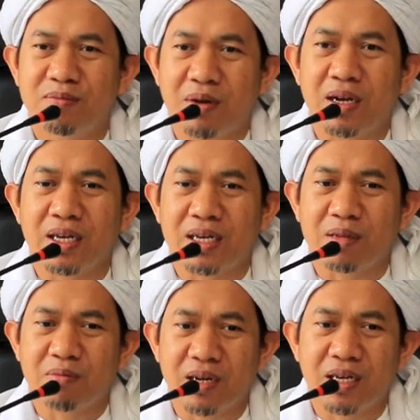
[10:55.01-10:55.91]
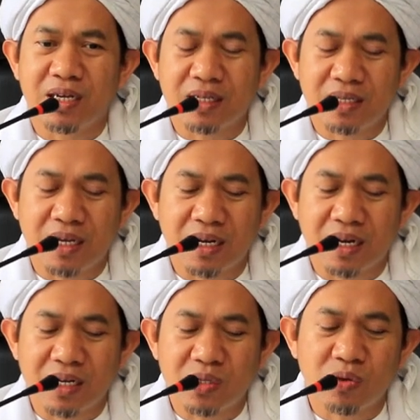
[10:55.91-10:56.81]
Malaikat-malaikatnya
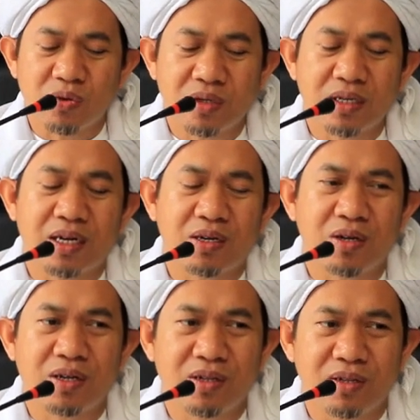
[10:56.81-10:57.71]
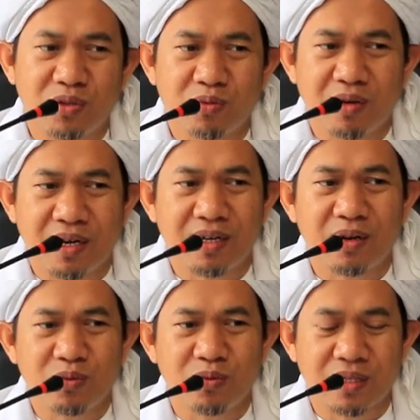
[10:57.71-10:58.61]
akan diturunkan oleh Allah
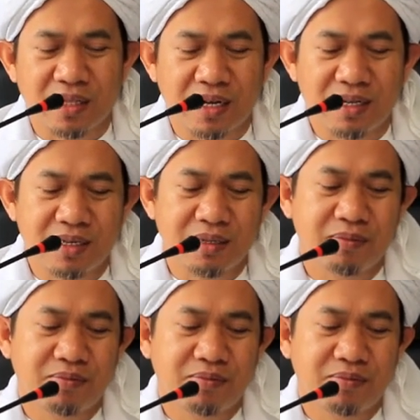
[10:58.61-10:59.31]
Subhanahu wa taala.